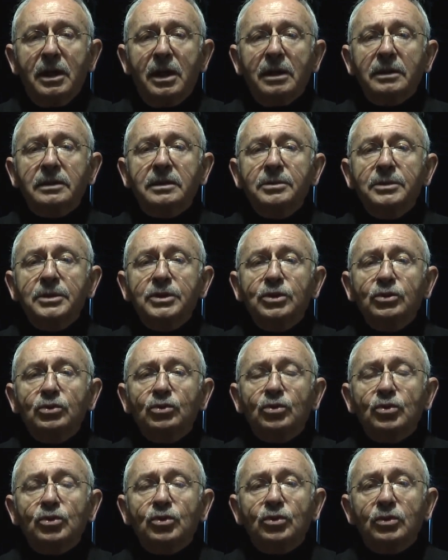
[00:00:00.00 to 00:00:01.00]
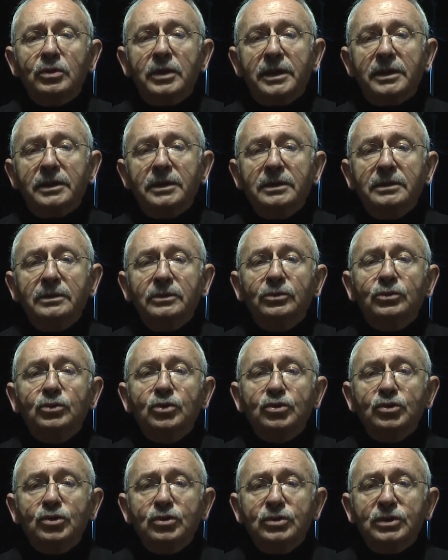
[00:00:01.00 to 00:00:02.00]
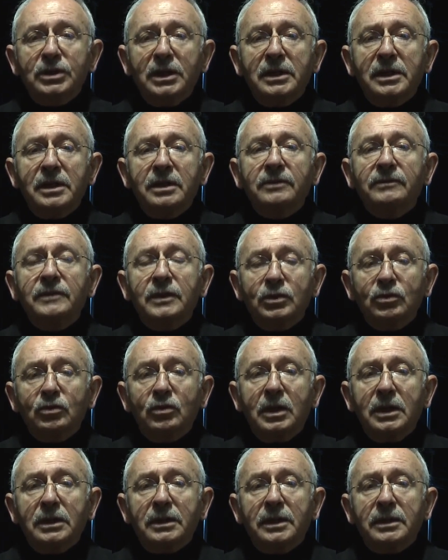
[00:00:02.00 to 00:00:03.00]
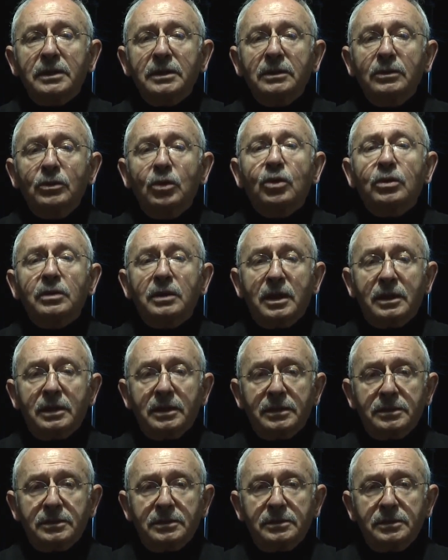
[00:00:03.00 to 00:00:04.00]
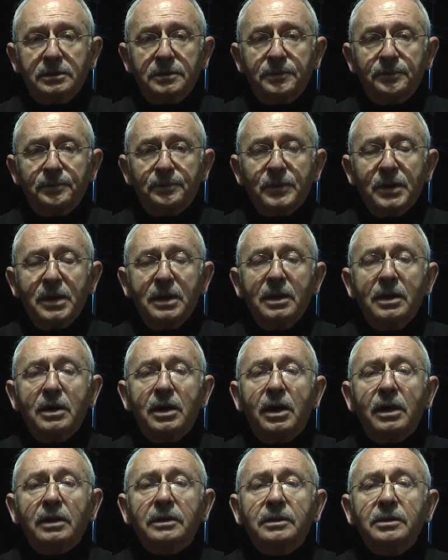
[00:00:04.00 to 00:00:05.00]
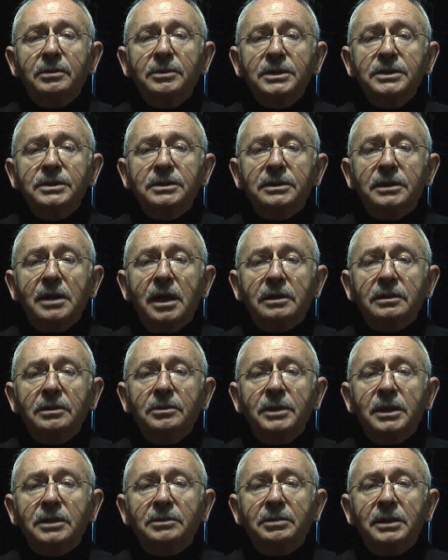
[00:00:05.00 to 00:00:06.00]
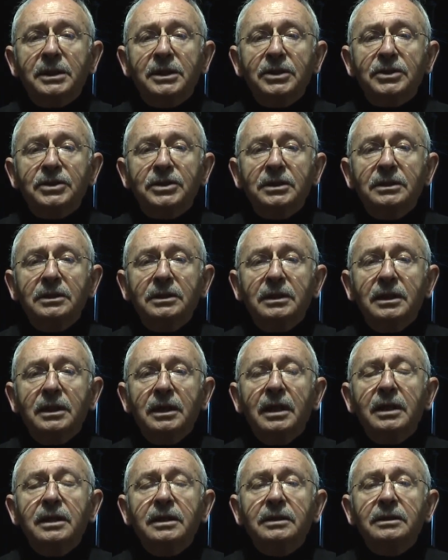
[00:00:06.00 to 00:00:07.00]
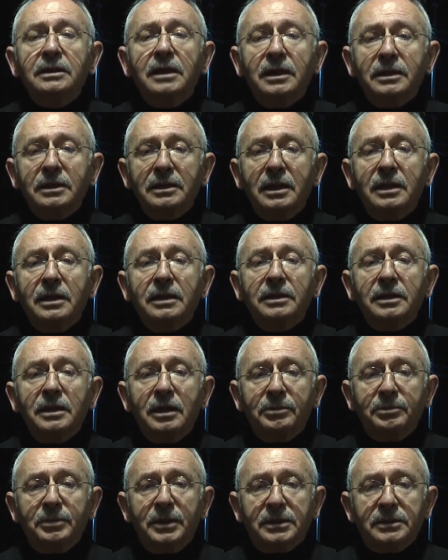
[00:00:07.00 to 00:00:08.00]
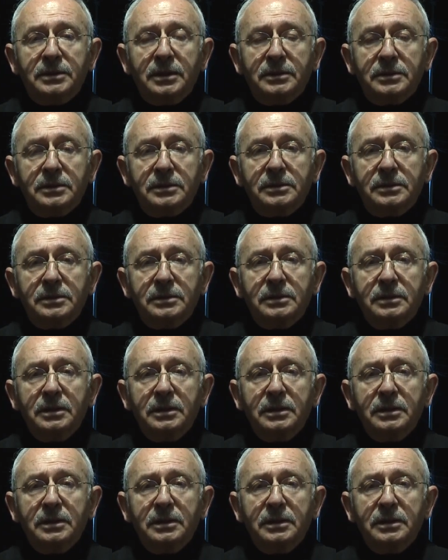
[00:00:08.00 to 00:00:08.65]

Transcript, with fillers: Halkımızın duyguları, düşünceleri ve duaları onlarladır. Halkımız yardım etmek için elinden geleni yapmaktadır.